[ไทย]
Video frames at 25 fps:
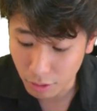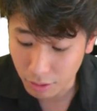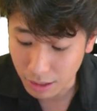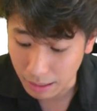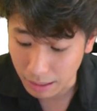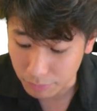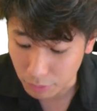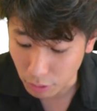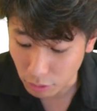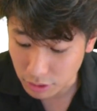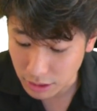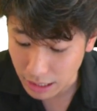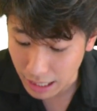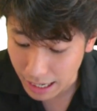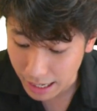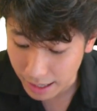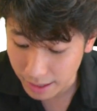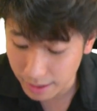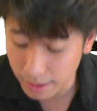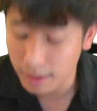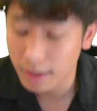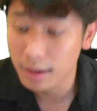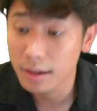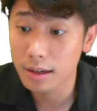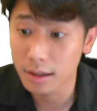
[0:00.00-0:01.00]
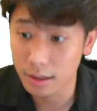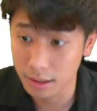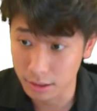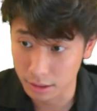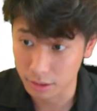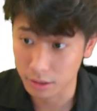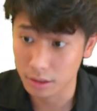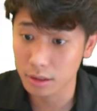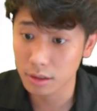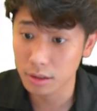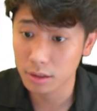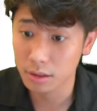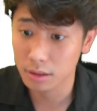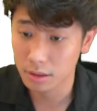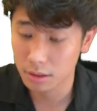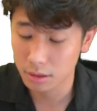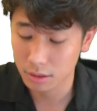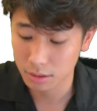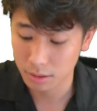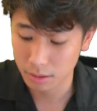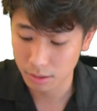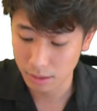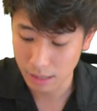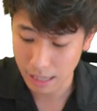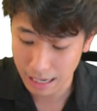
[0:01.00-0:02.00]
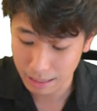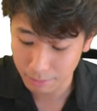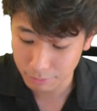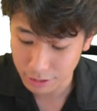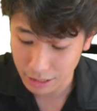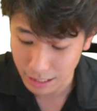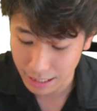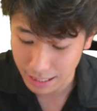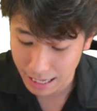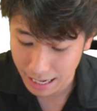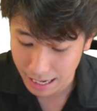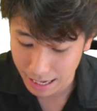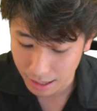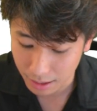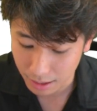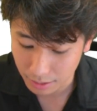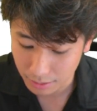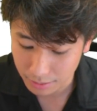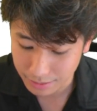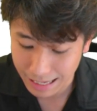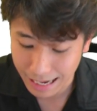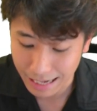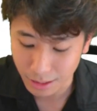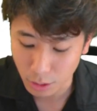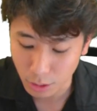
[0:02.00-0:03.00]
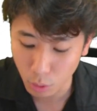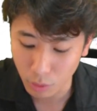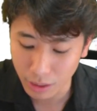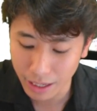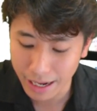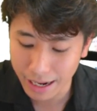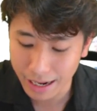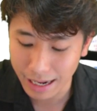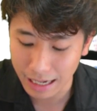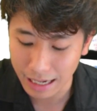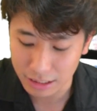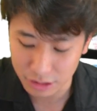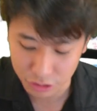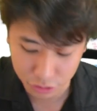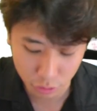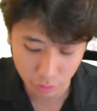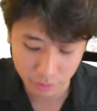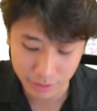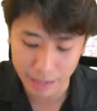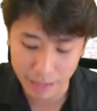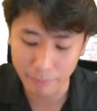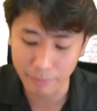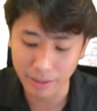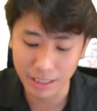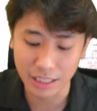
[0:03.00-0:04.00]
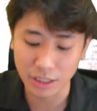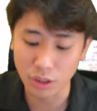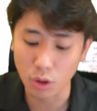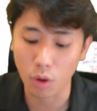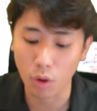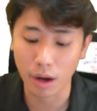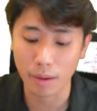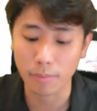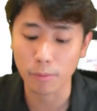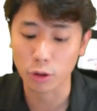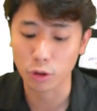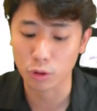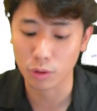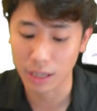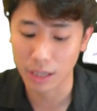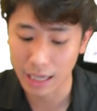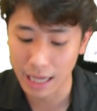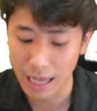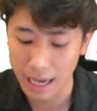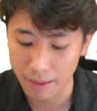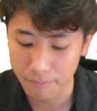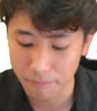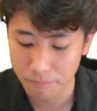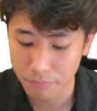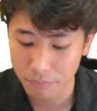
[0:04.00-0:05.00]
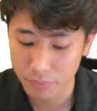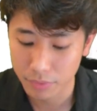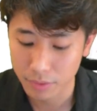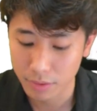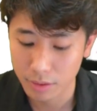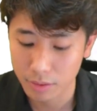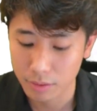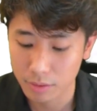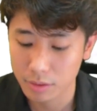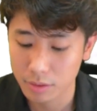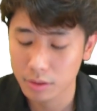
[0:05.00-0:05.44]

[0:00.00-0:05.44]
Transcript: ไม่เท่ากับต้องใช้หรือ ห้ามใช้แล้วแต่ตัวเลขอ่ะ ส่วนใหญ่มันจะตรงกันหมดอยู่แล้วแหละ